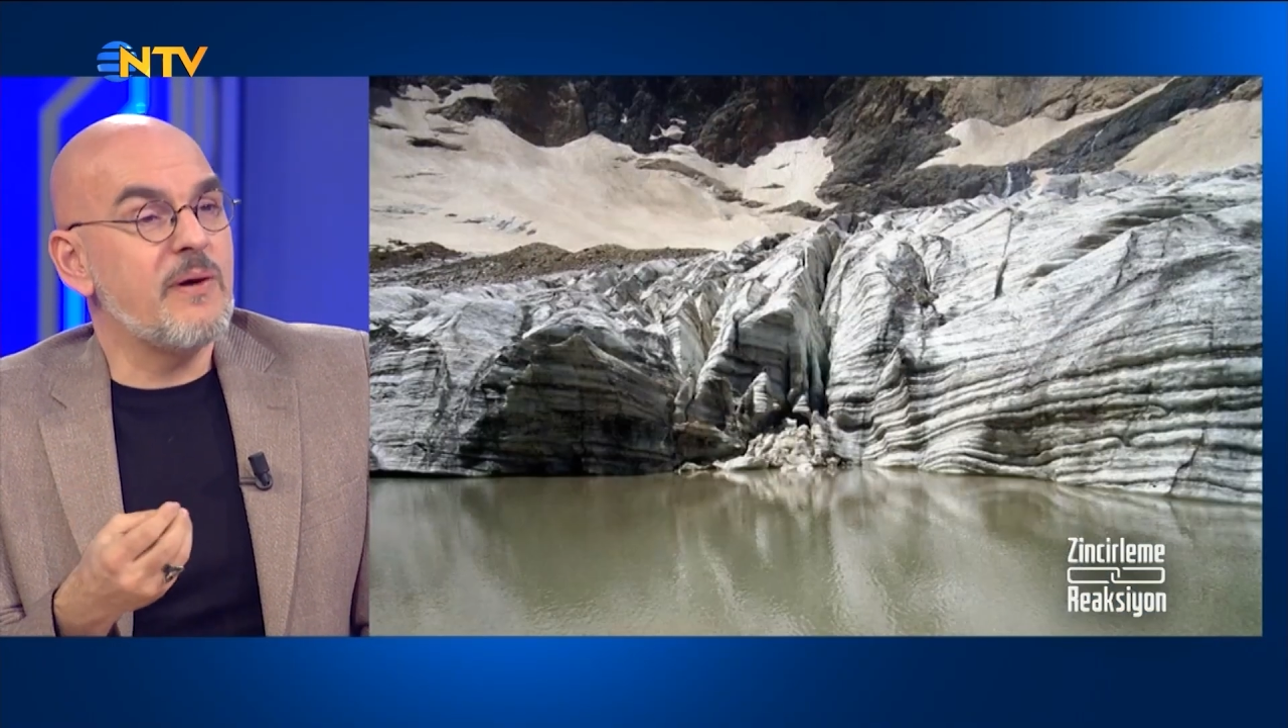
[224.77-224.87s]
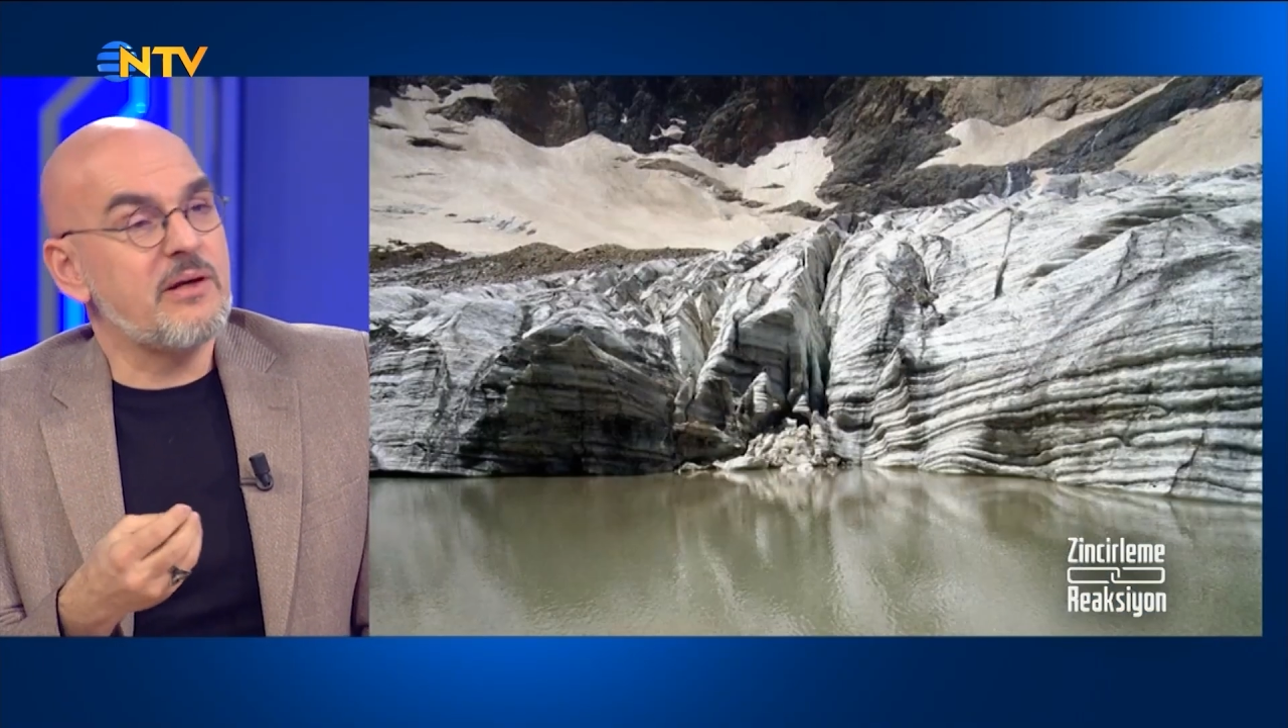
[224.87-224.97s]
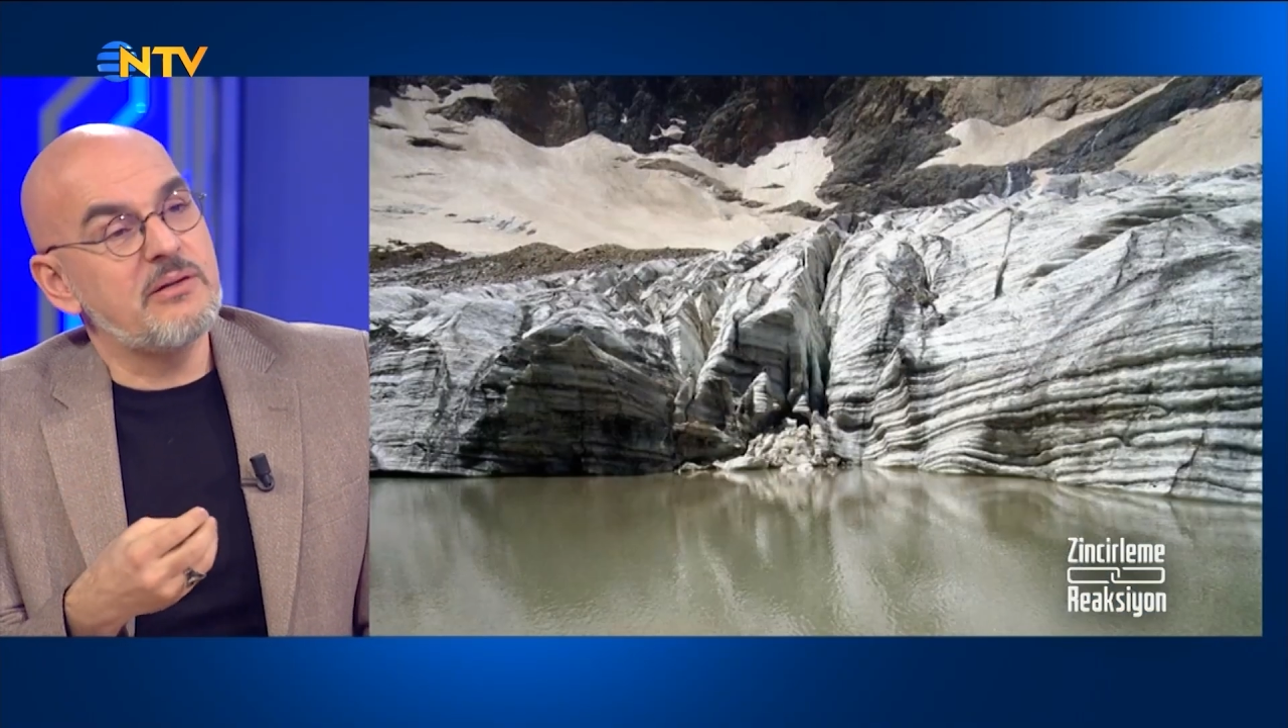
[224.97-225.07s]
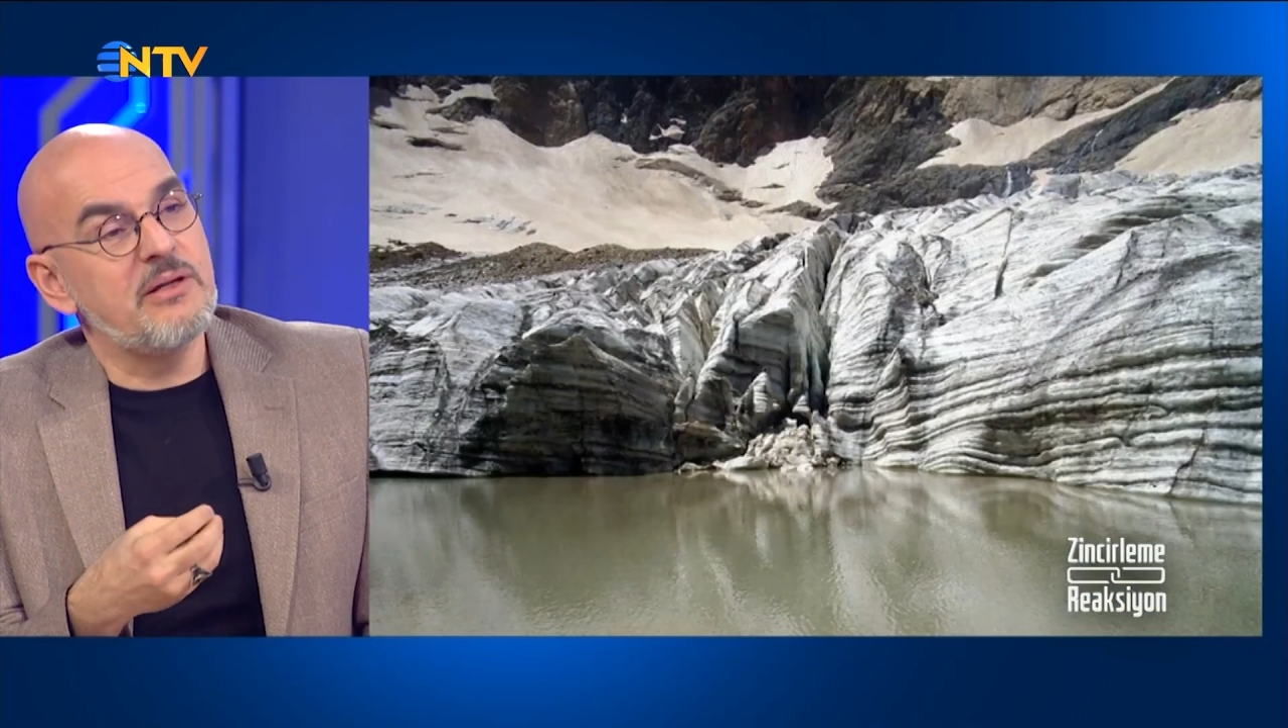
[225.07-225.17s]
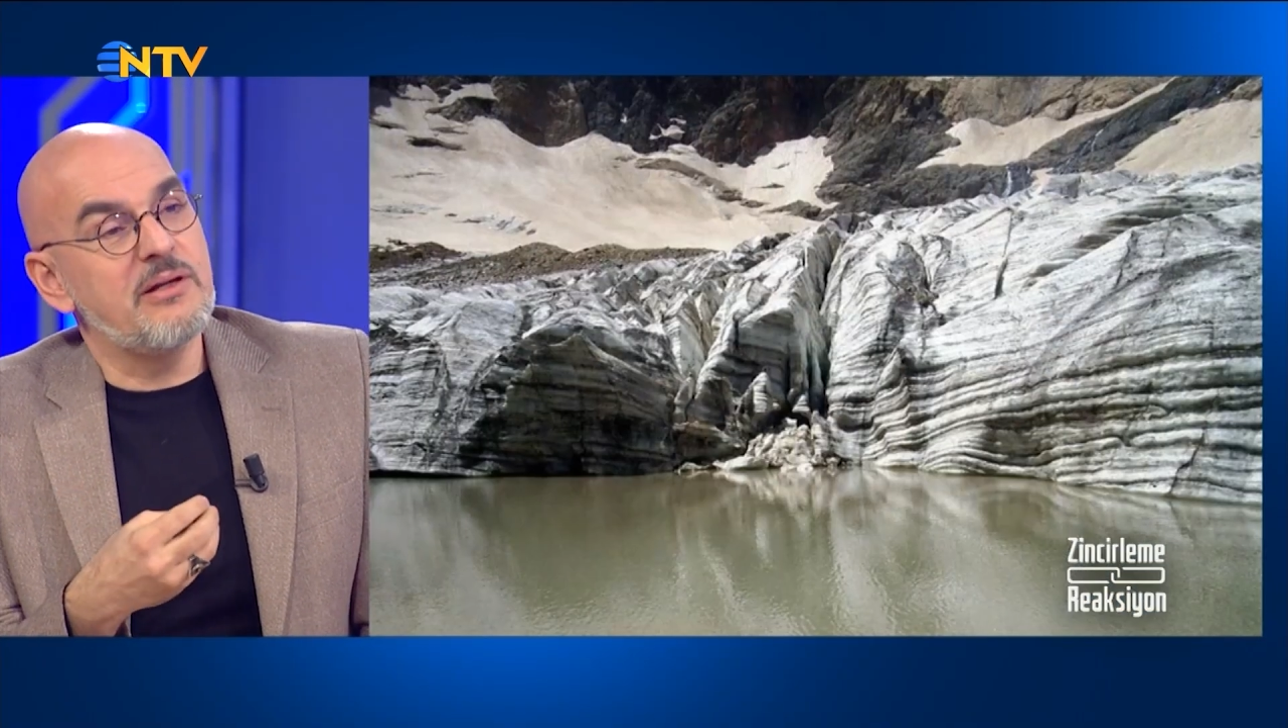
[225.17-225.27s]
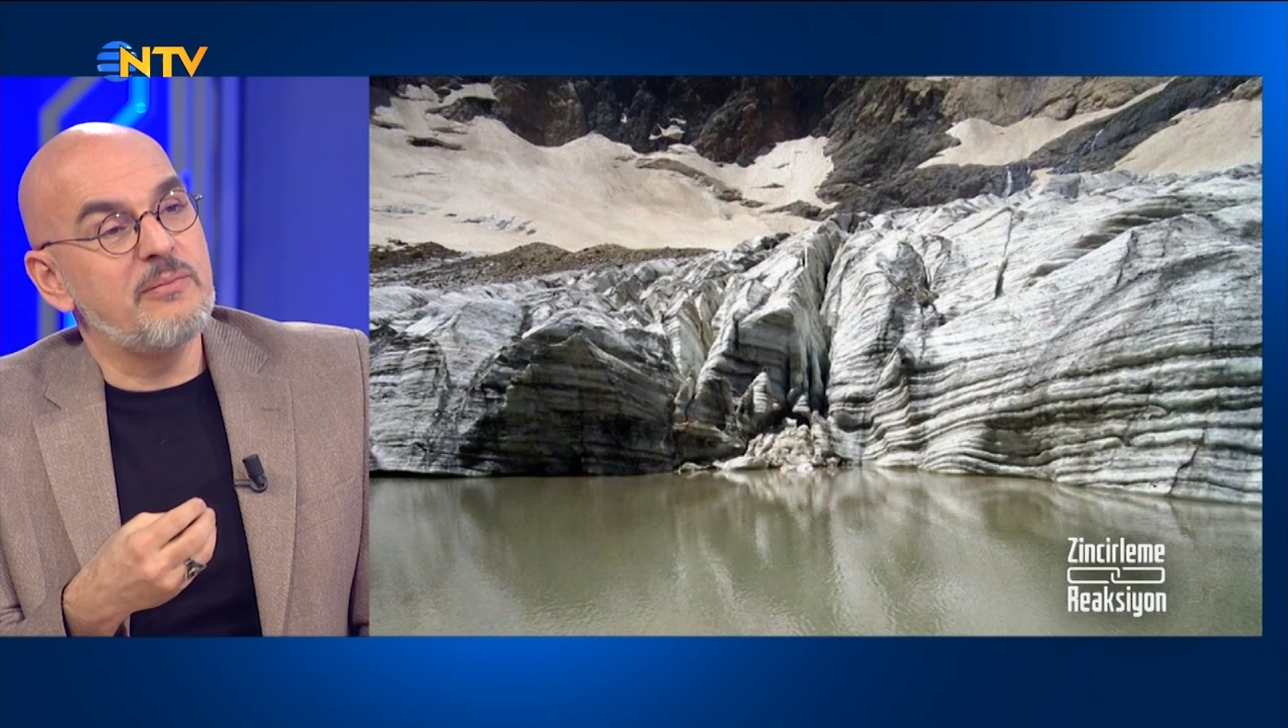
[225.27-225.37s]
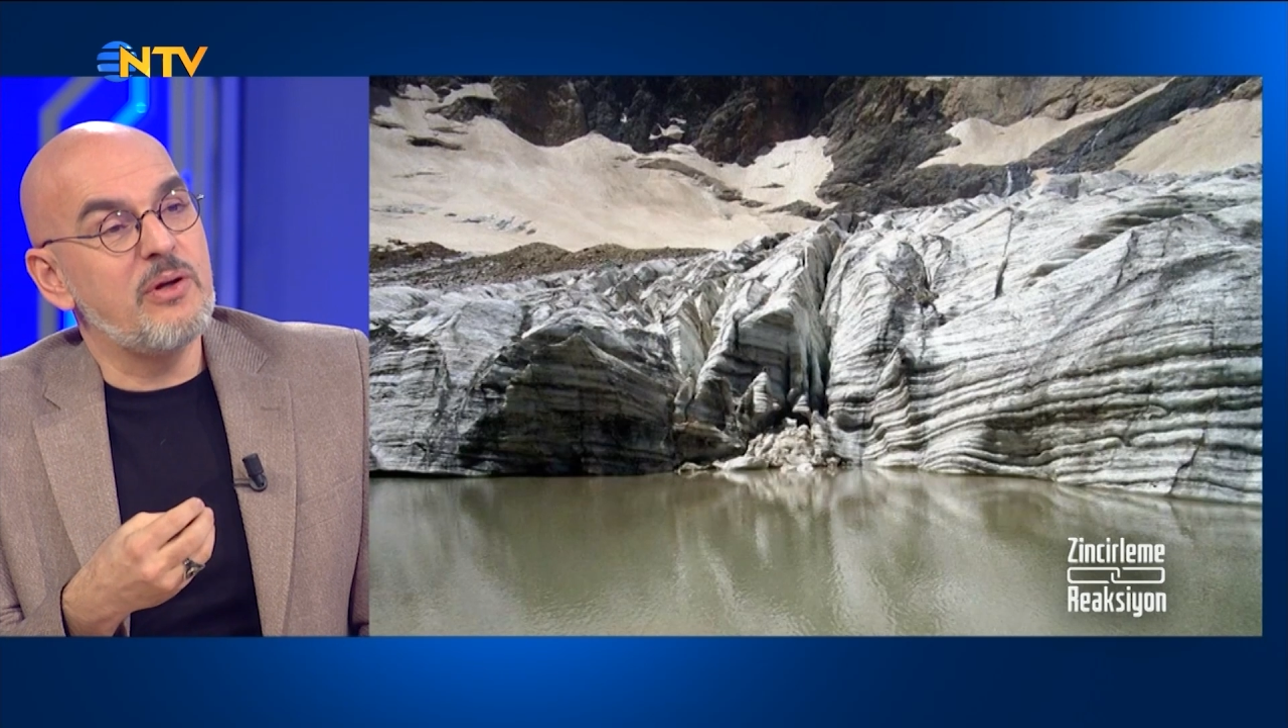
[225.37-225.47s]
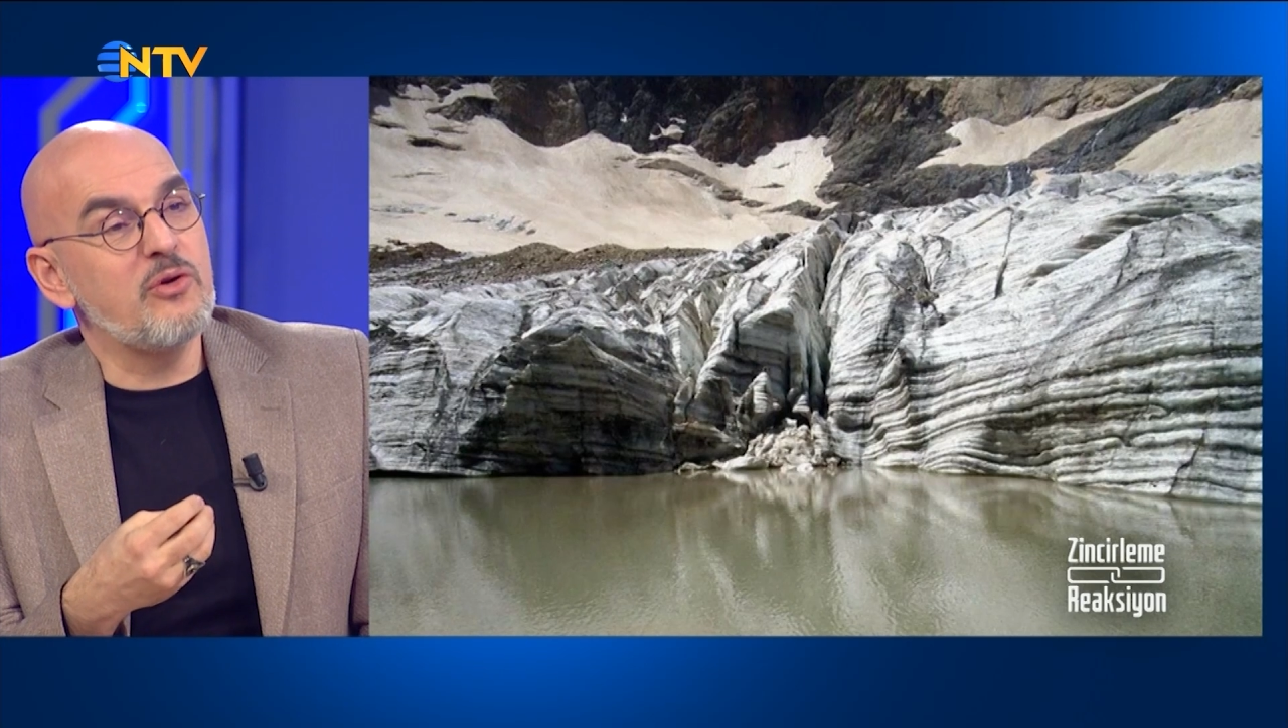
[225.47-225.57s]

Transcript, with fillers: bak e,